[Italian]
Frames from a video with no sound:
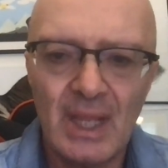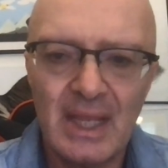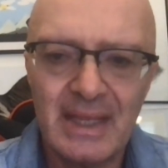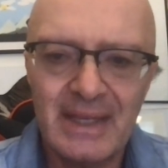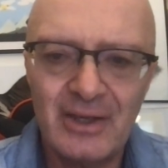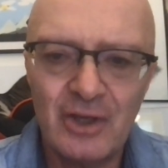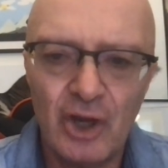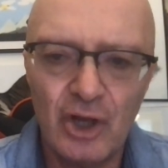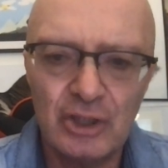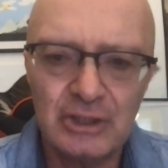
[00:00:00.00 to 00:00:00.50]

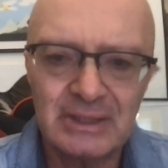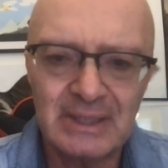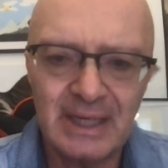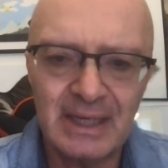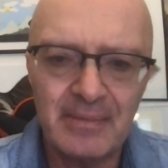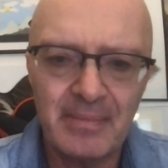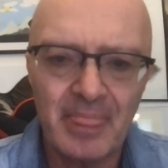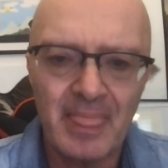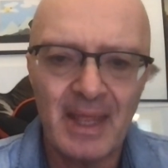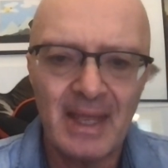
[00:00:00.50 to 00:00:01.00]

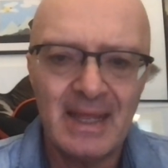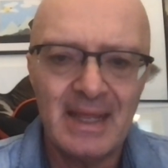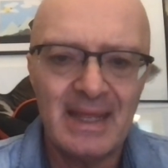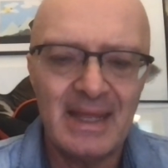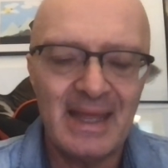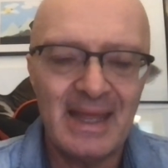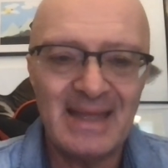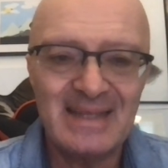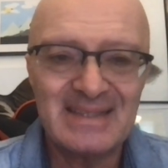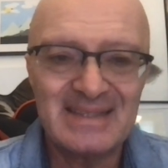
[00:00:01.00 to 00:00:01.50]
Inoltre,
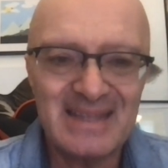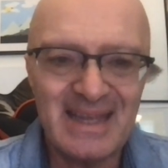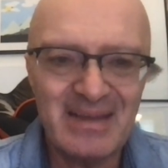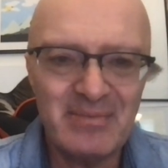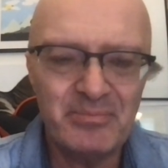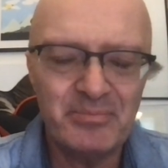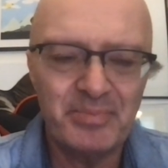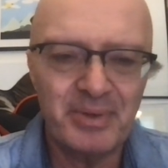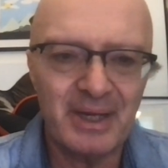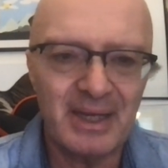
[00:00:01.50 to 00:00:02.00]
è
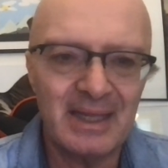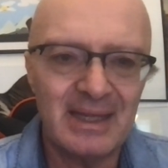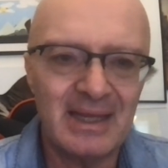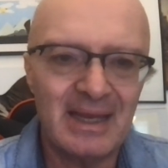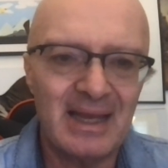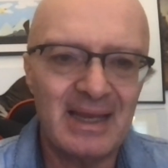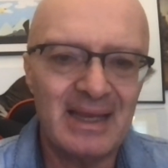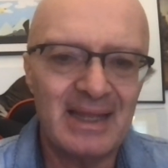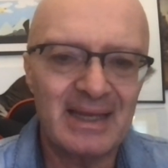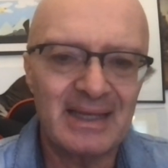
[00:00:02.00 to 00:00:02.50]
sempre alla